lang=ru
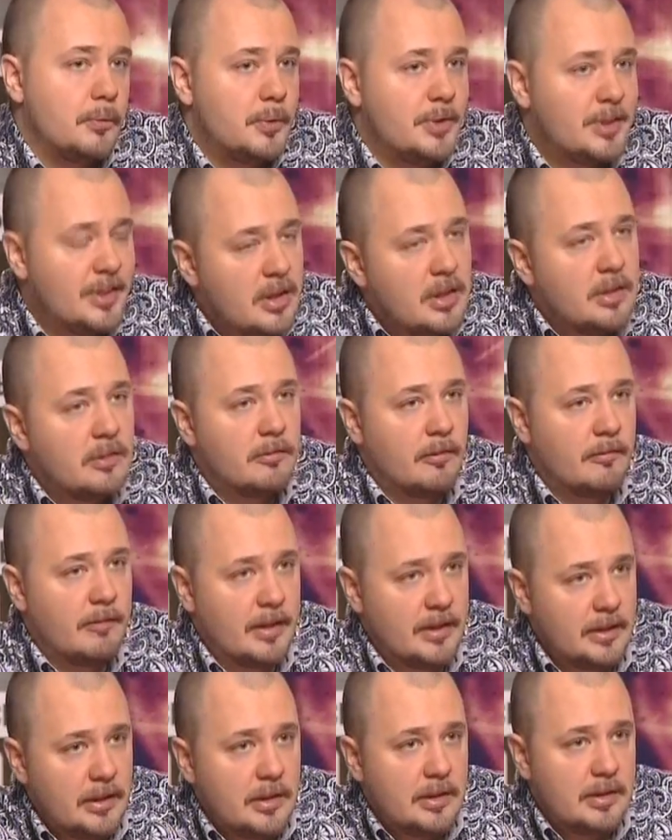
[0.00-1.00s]
усиленно
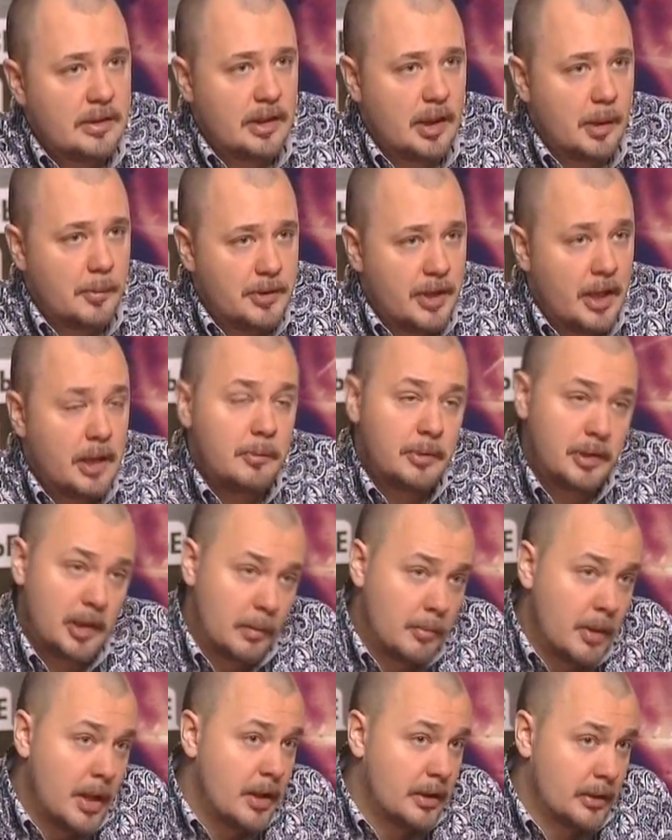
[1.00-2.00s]
выводилась египтянами
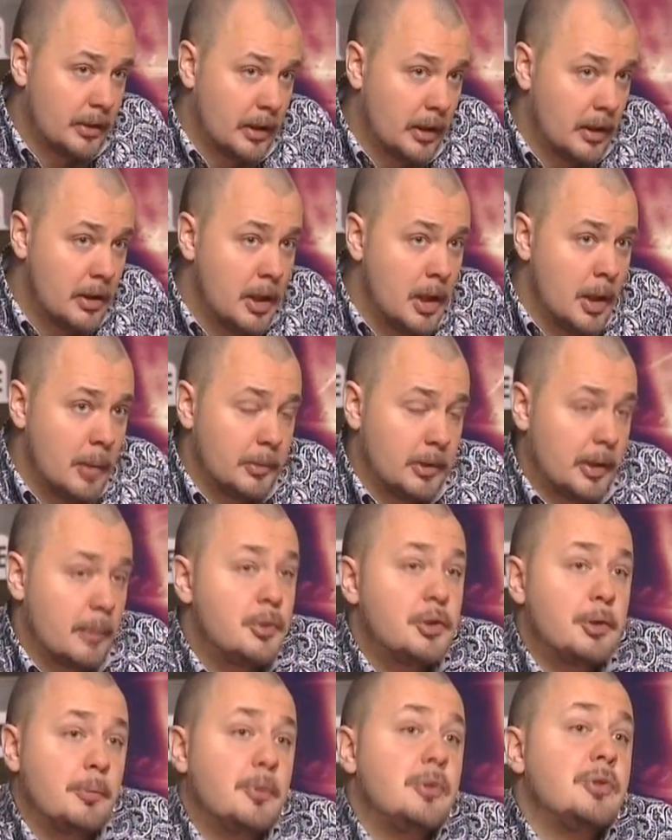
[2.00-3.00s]
намеренно,
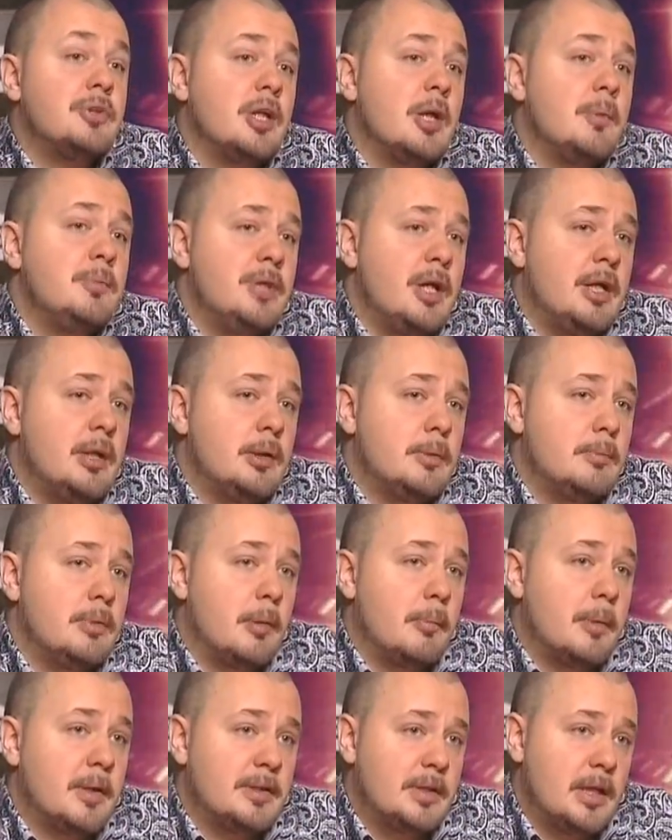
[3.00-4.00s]
потому что просто египтяне
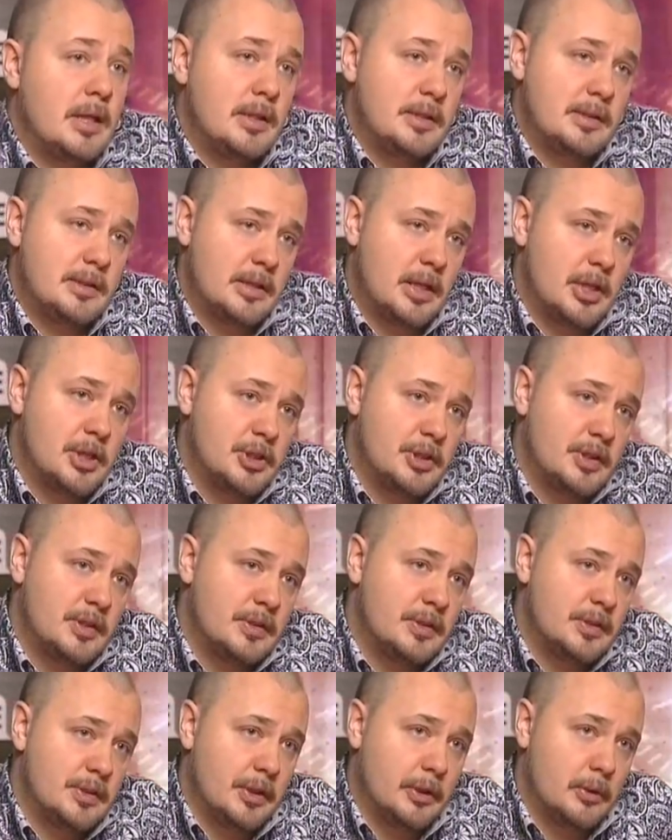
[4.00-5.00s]
опасались за
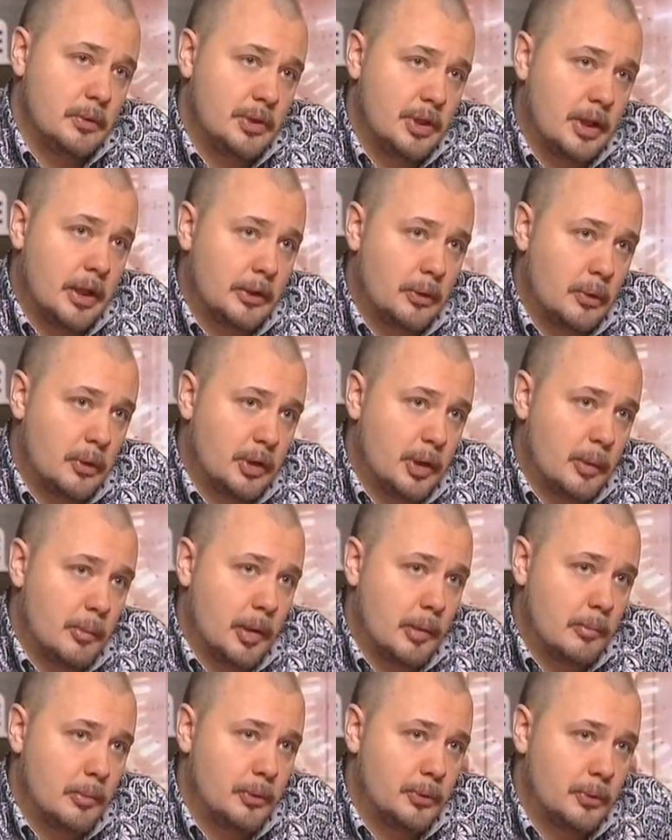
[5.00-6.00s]
жизнь тех людей, которые там
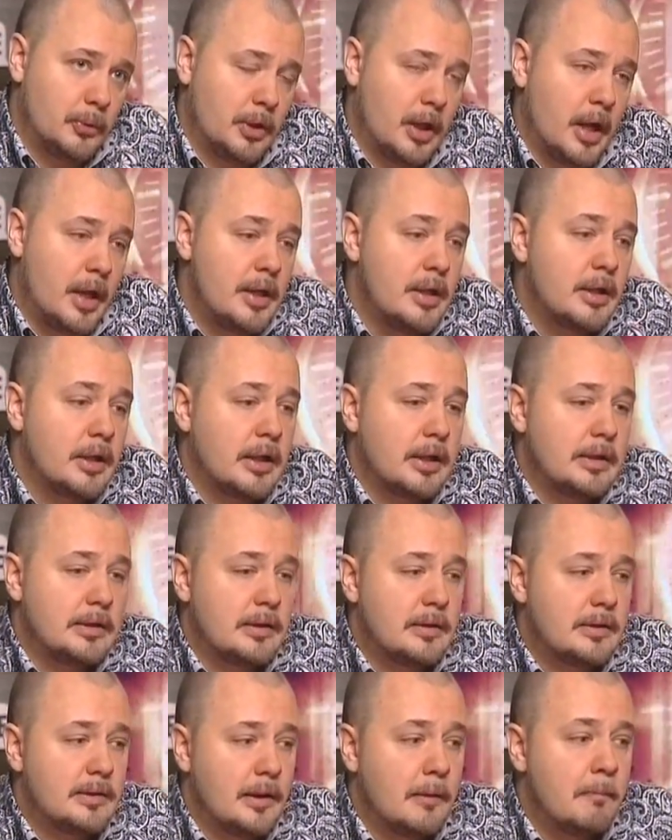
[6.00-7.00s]
работают. Каир
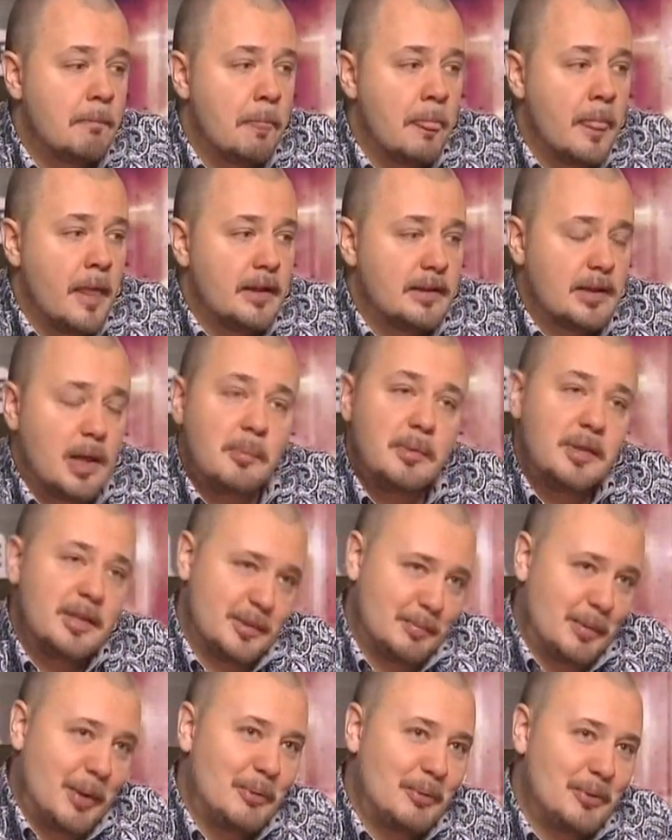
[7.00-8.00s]
оказался самой
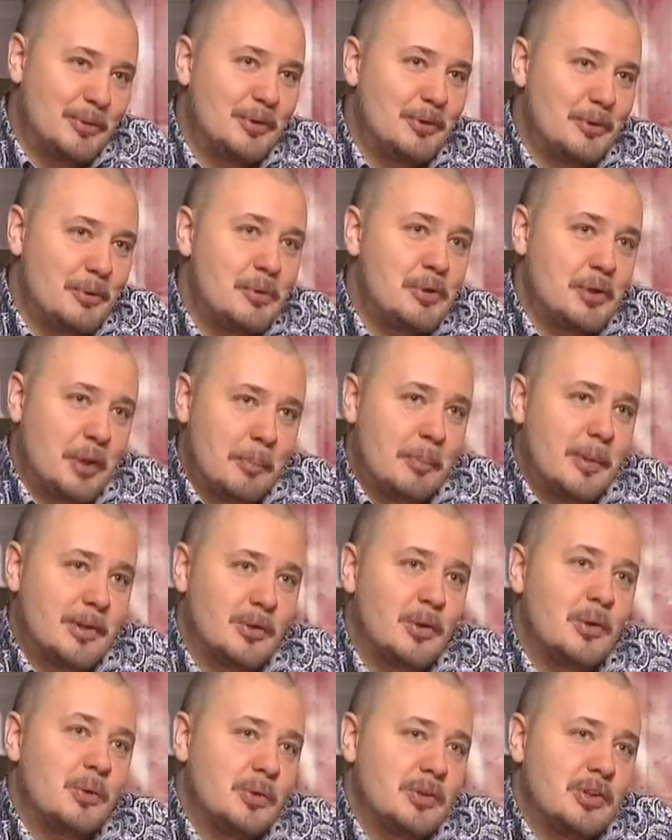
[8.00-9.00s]
неспокойной точкой,
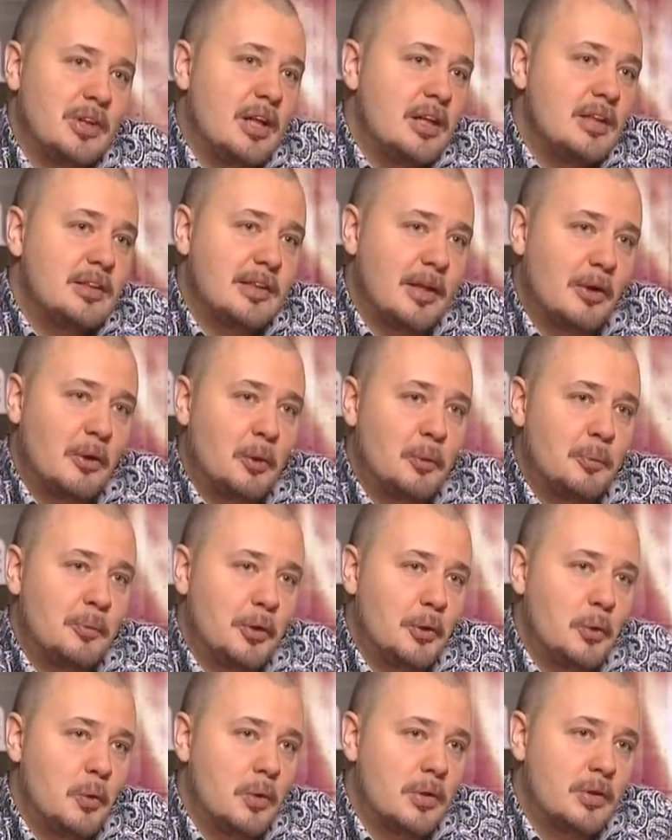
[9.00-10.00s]
поскольку столица –
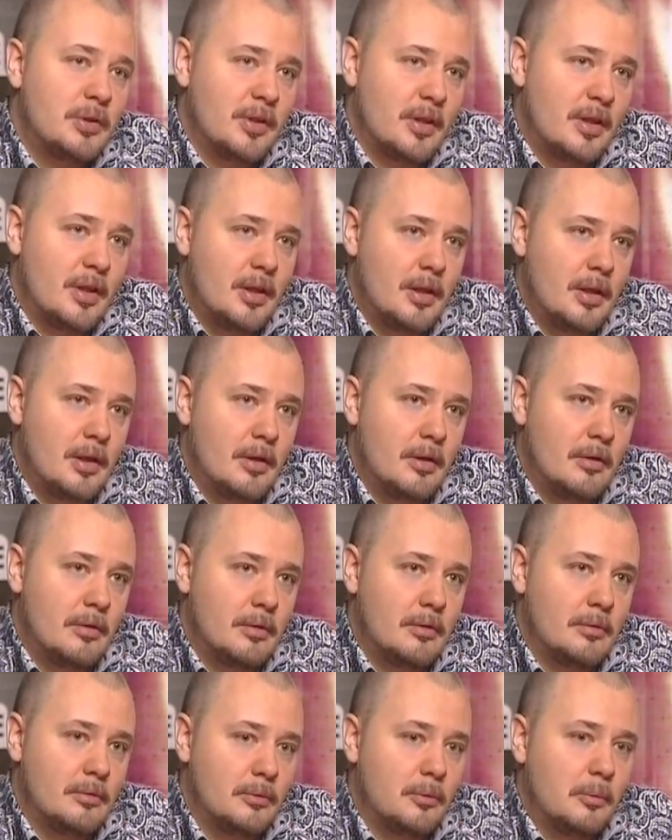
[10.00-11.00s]
огромный город, и,
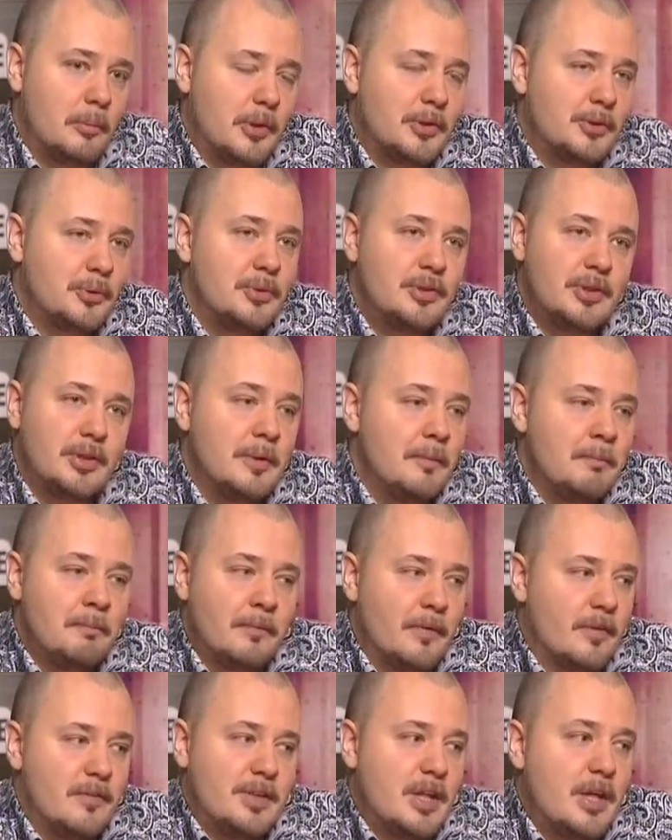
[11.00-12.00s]
ну, по сути,
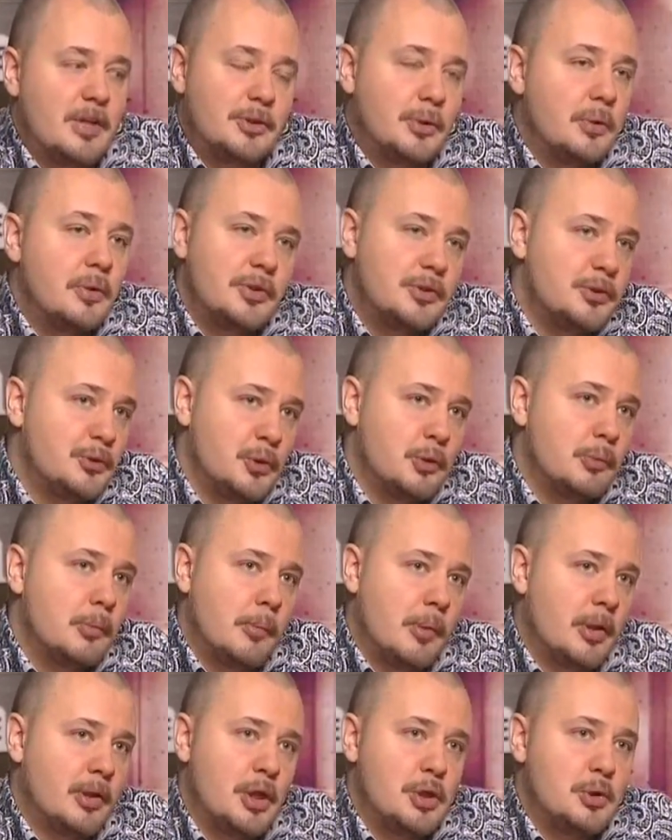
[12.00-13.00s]
вся история с
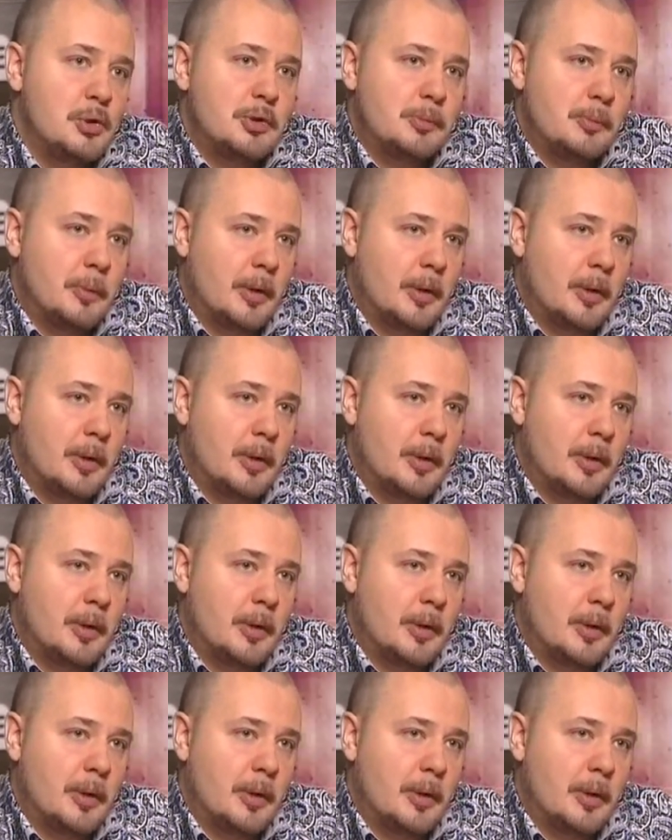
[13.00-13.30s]
тюрьмами, она еще раз